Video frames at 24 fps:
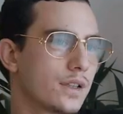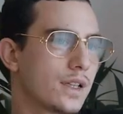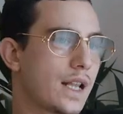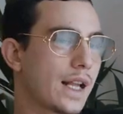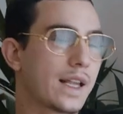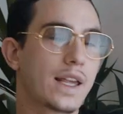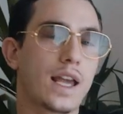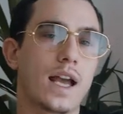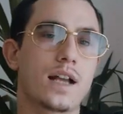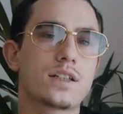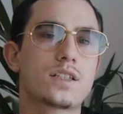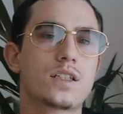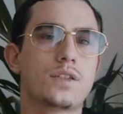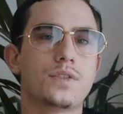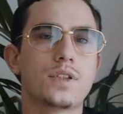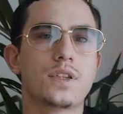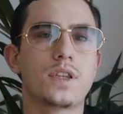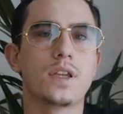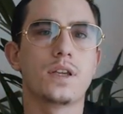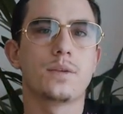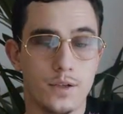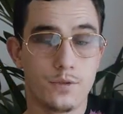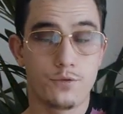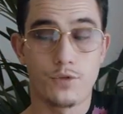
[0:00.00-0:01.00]
de la
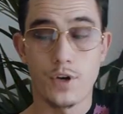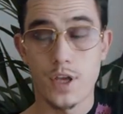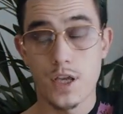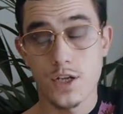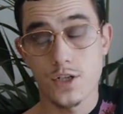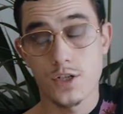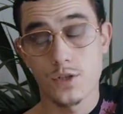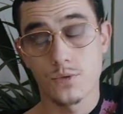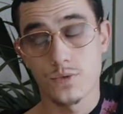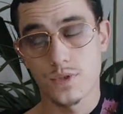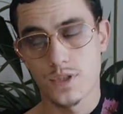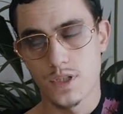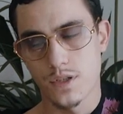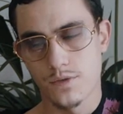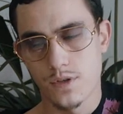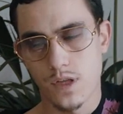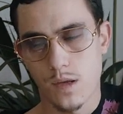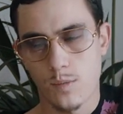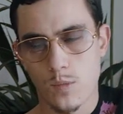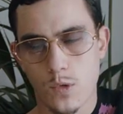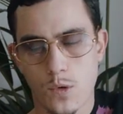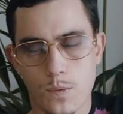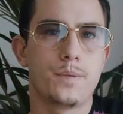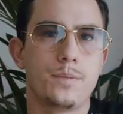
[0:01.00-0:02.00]
créativité, voyager aussi
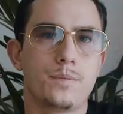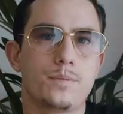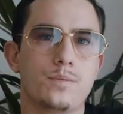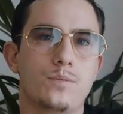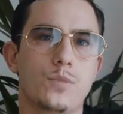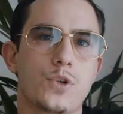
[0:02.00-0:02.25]
évidemment.